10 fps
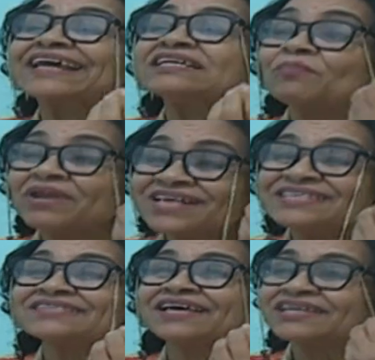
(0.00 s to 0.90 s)
أمام
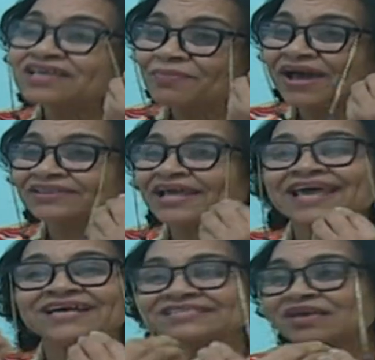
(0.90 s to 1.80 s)
مواصلة عطائها
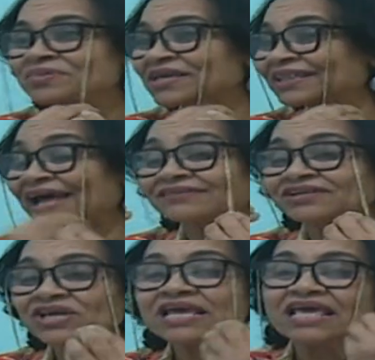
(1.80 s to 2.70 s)
الإنساني
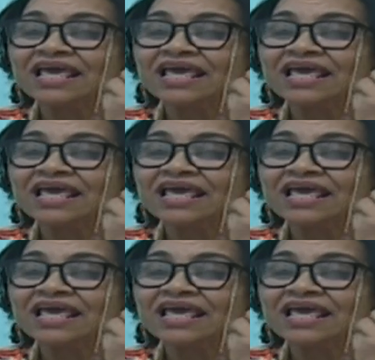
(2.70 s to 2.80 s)
ولا